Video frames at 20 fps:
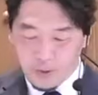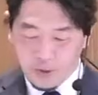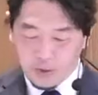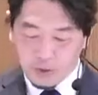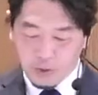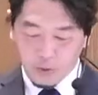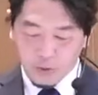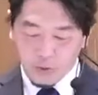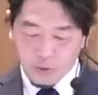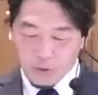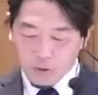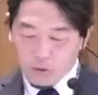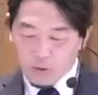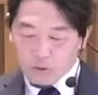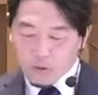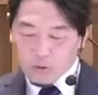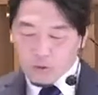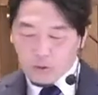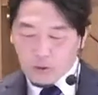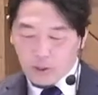その
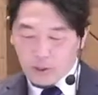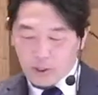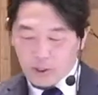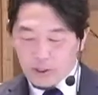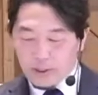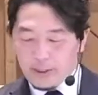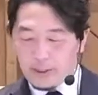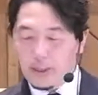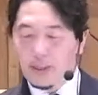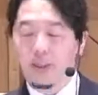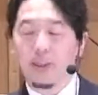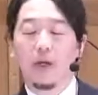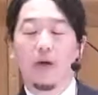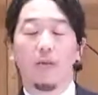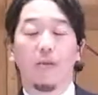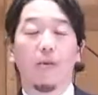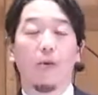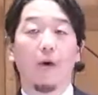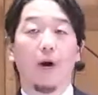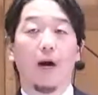生き方
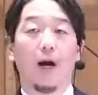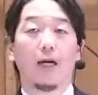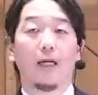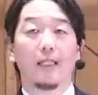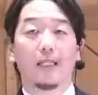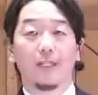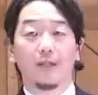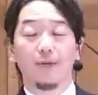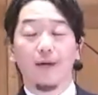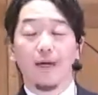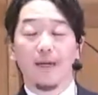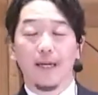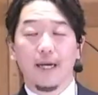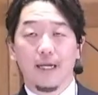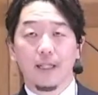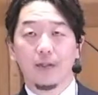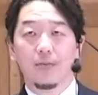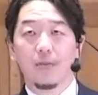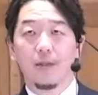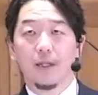をもう味わい
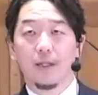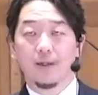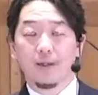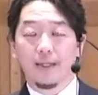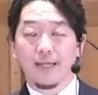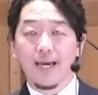始めている